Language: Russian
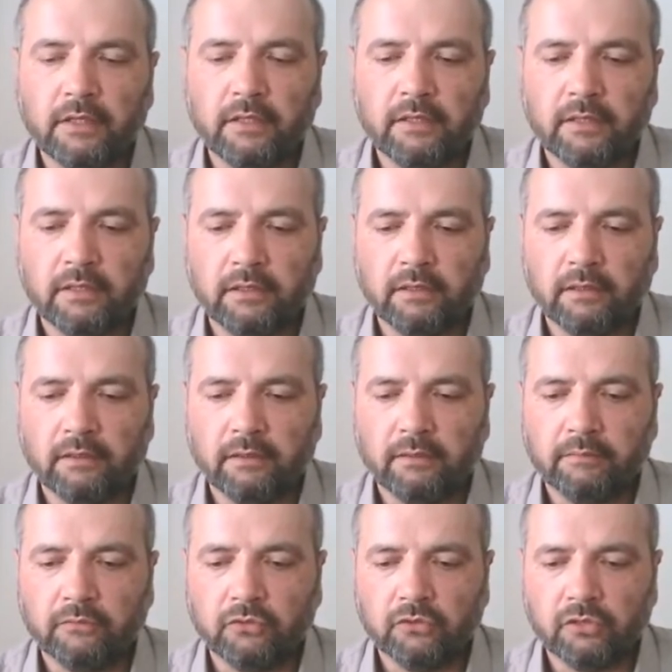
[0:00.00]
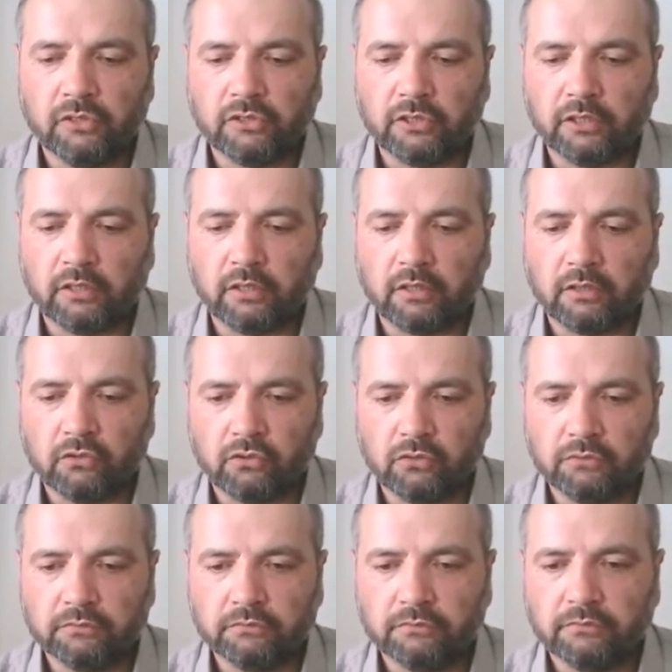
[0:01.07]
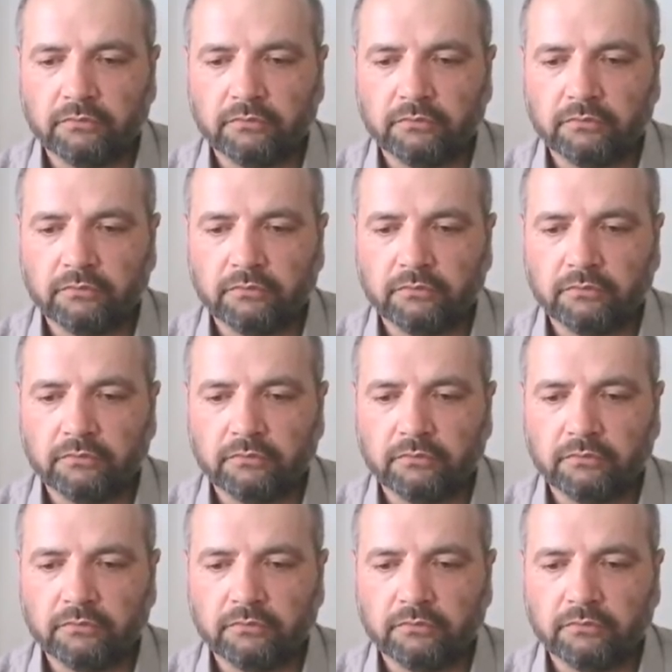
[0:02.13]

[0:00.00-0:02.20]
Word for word: а, будучи хором,